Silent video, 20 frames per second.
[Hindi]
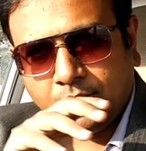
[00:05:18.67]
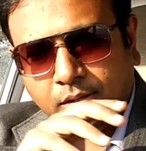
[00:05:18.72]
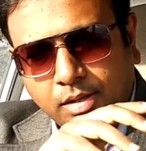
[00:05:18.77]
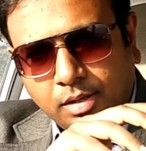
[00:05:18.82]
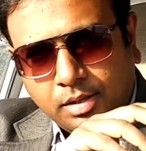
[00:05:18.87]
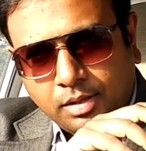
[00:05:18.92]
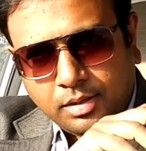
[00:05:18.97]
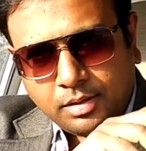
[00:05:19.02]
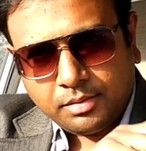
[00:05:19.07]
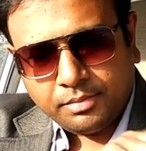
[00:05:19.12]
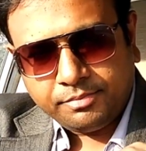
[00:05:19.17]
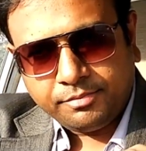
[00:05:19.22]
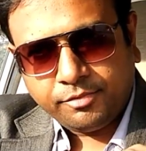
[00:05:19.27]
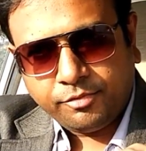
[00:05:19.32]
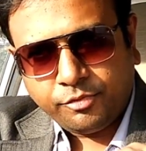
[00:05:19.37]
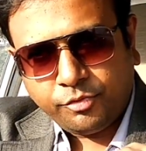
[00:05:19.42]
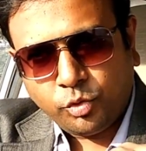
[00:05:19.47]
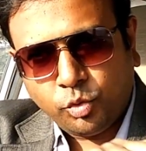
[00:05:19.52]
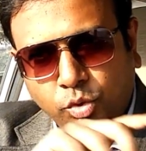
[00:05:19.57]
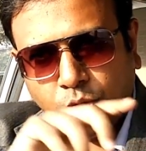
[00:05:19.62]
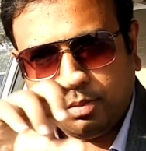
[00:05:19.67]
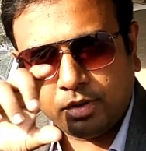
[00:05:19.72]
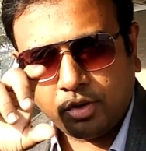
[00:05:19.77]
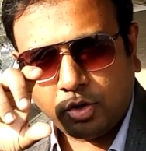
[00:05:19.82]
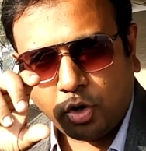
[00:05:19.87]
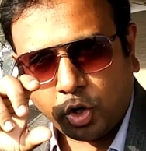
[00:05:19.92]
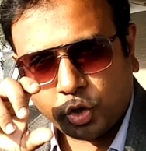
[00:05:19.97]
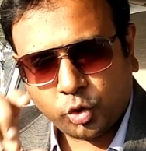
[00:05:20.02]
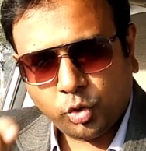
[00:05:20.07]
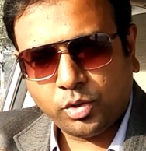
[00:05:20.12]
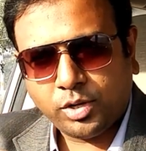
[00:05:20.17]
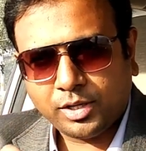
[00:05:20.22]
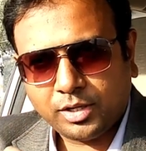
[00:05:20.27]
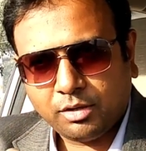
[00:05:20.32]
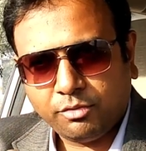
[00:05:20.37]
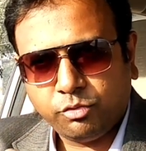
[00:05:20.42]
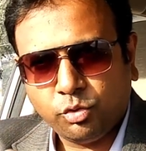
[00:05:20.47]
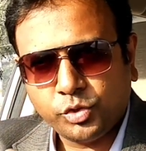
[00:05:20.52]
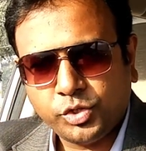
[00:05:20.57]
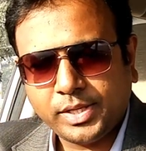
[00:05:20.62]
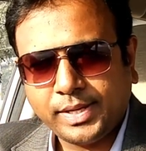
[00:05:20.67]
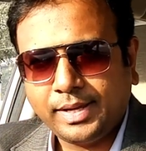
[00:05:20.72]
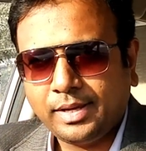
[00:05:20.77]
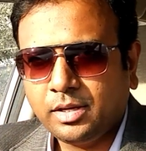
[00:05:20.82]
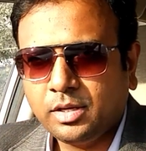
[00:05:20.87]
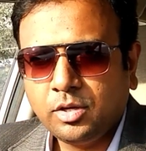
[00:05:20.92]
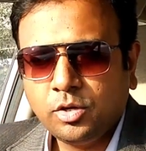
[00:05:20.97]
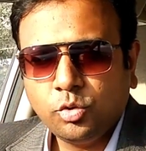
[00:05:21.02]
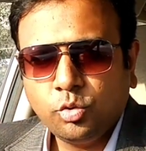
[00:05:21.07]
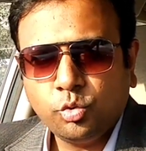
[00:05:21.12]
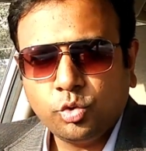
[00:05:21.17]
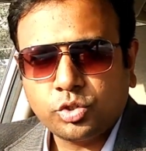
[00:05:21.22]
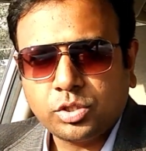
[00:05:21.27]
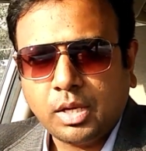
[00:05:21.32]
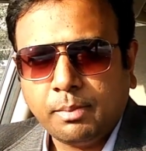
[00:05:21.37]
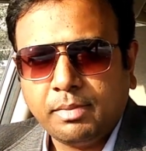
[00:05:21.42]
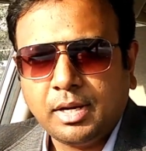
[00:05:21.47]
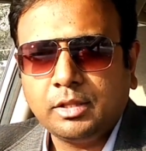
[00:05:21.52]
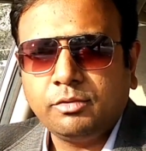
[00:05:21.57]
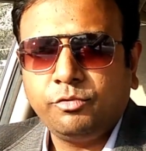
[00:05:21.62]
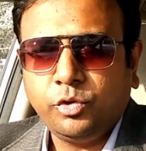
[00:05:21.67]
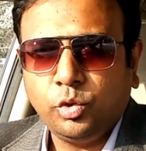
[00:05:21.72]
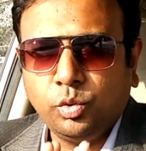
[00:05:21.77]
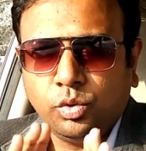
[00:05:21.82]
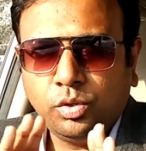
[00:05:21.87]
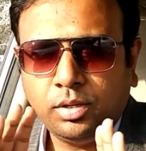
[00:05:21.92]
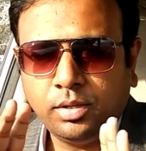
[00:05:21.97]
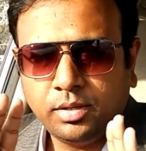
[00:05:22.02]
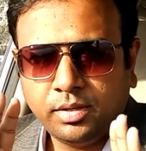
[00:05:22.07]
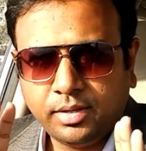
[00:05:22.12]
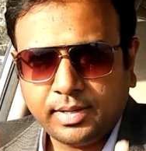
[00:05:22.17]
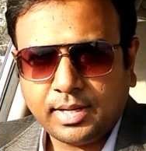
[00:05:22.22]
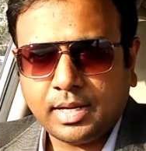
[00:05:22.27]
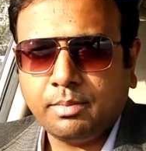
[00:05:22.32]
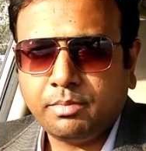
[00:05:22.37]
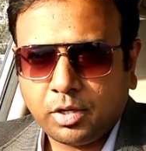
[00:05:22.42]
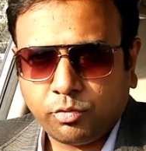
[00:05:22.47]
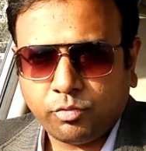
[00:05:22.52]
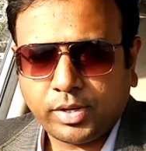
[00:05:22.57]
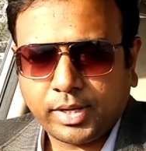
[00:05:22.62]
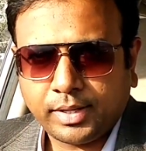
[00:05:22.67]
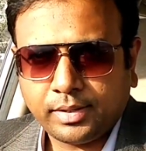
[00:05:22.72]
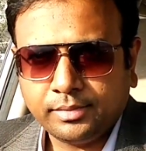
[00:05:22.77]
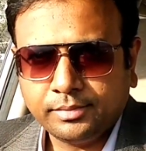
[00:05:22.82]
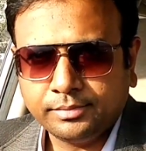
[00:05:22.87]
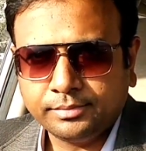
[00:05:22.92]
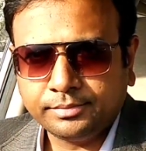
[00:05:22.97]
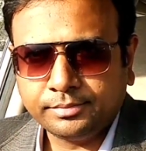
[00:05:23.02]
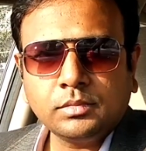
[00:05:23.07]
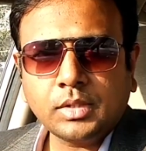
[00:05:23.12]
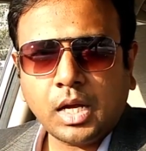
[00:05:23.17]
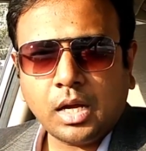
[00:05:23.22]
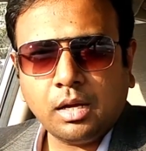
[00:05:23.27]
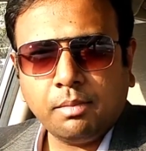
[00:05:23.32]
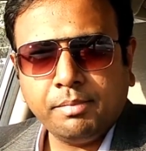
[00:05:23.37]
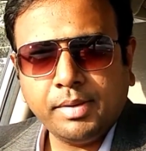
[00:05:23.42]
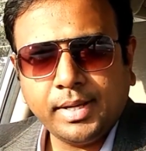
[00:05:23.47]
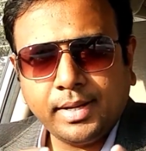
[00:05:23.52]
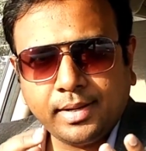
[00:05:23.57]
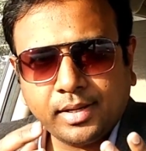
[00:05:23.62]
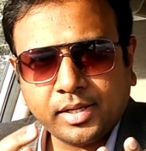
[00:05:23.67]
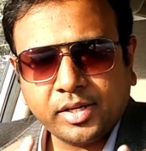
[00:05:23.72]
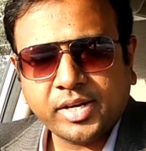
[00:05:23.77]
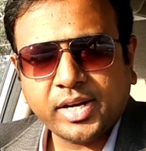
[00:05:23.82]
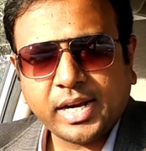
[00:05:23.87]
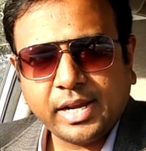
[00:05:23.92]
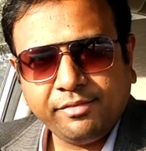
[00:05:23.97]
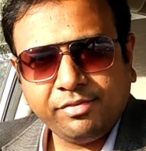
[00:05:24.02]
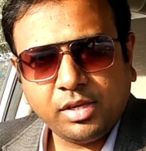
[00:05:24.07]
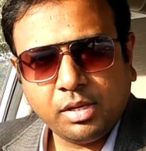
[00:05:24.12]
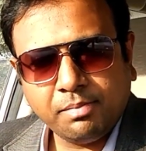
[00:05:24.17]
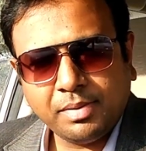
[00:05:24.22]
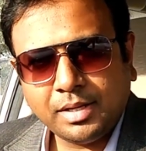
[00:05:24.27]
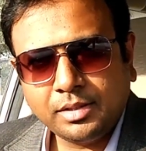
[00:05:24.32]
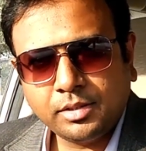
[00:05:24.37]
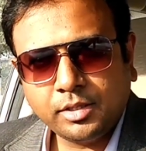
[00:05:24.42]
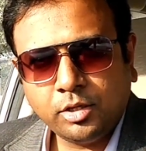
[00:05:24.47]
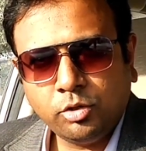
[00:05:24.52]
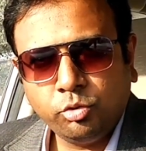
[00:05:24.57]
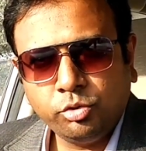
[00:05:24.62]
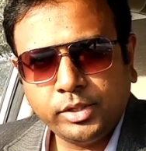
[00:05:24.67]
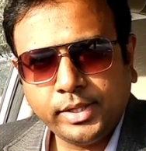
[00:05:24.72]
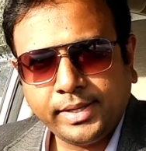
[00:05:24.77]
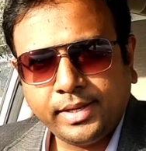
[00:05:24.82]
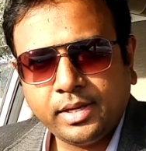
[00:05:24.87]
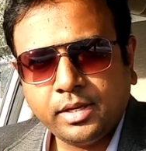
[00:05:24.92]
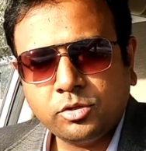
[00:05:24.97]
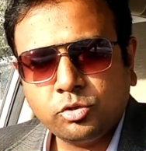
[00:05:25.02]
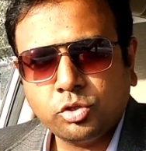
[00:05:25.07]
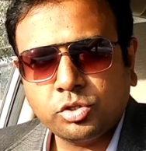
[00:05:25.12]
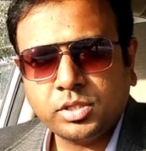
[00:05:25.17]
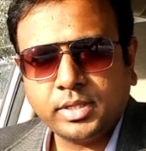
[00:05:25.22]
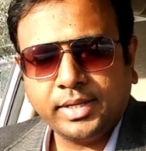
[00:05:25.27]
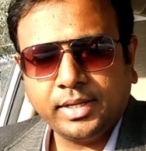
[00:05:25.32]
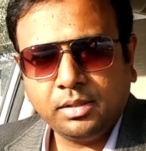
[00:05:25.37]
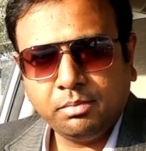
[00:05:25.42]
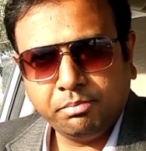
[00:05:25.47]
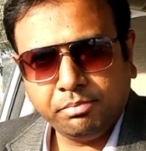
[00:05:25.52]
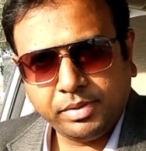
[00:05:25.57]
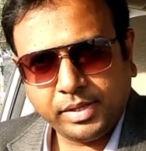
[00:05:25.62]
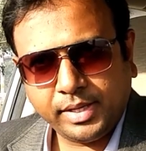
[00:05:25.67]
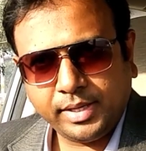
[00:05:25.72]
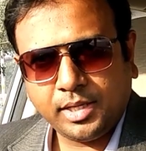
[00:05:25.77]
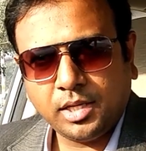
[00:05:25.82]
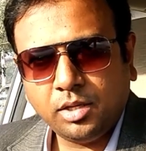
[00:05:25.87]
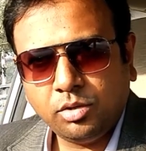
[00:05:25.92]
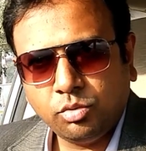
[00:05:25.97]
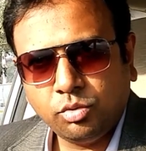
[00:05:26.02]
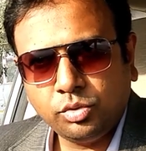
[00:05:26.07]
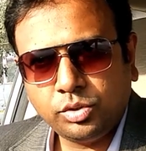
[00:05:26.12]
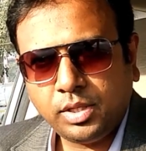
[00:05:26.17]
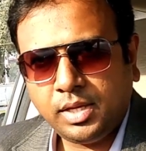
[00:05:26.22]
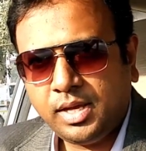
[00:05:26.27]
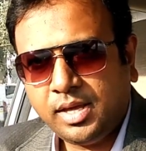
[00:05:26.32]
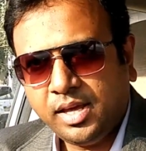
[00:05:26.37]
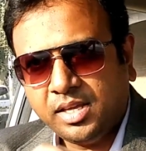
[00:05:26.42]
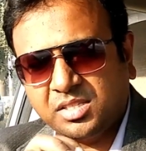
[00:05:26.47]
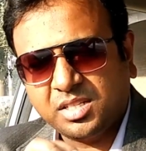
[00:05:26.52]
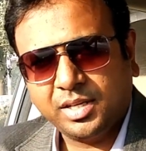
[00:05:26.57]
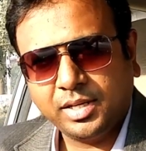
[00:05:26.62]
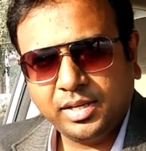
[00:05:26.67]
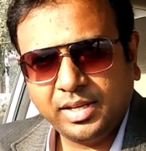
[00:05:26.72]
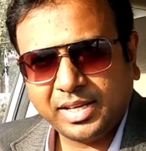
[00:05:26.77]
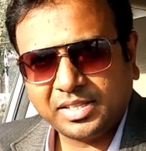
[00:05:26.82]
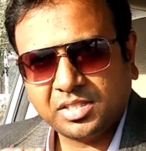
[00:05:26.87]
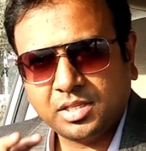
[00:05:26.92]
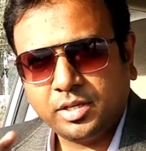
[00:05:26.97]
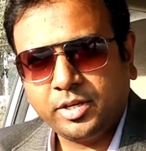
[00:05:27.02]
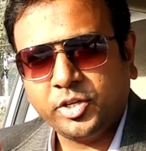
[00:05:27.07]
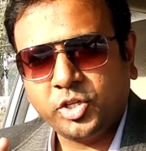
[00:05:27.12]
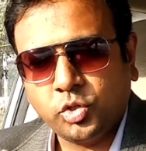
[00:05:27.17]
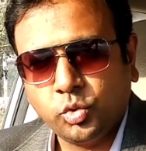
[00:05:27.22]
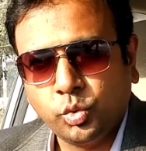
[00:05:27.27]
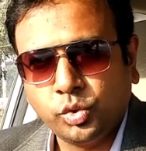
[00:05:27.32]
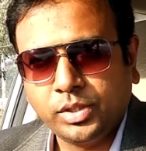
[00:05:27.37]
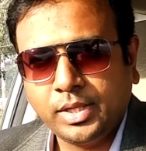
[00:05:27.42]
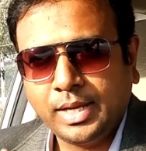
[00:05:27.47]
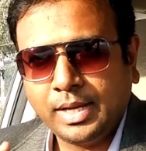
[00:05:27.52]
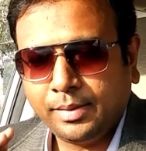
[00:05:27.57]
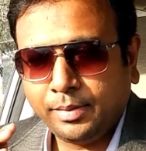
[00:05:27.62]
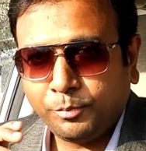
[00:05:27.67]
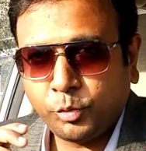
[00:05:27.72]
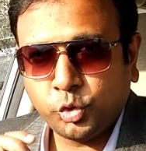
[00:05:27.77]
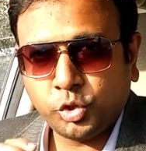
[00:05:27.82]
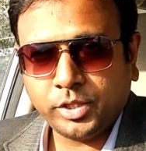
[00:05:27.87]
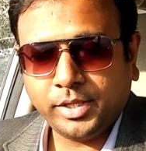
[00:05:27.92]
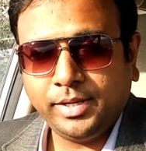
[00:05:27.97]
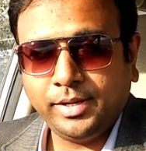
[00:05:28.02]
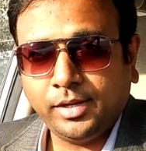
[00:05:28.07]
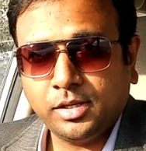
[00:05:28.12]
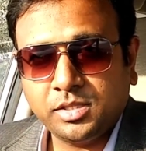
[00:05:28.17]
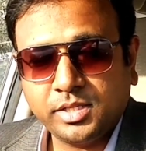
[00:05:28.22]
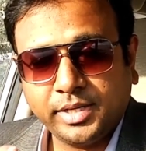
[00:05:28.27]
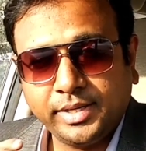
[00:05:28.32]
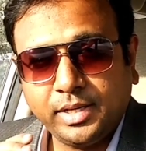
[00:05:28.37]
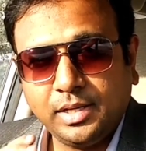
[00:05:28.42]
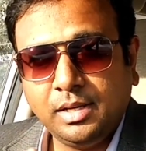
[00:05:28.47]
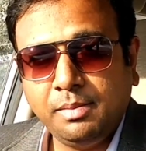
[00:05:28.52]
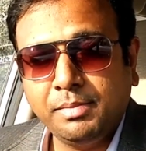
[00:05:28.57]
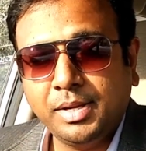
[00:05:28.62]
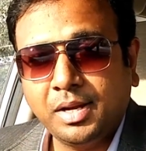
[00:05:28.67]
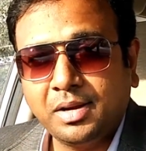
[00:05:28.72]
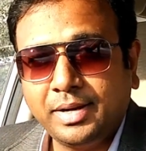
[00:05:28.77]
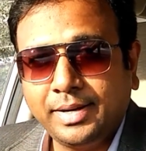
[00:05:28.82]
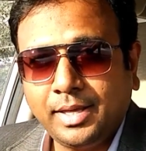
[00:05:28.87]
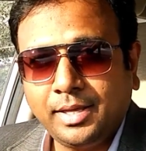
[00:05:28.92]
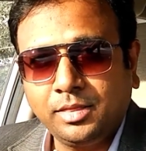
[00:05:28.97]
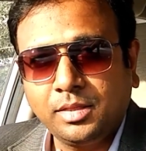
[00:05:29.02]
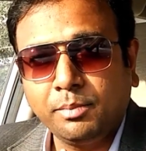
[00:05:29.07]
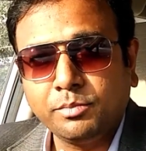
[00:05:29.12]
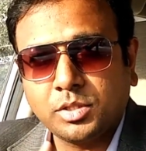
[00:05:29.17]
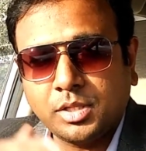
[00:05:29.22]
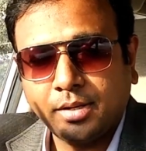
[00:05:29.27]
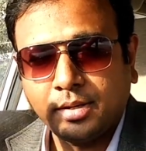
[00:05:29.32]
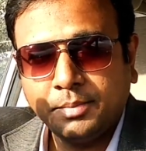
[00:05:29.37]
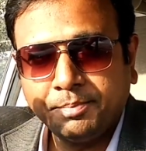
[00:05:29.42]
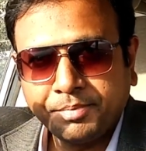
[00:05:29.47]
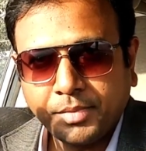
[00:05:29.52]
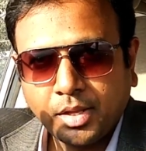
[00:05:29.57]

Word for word: आ, फ्यूल ऑटो कट ऑफ हो जाए उसके बाद फ्यूल ना भरवाएं अब मैं अगर ड्राइव की बात कर लूँ देखिए जो सडन ब्रेकिंग होती है सडन एक्सेलरेशन होता है आपको चाहिए कि सडनली मैं गाड़ी एकदम से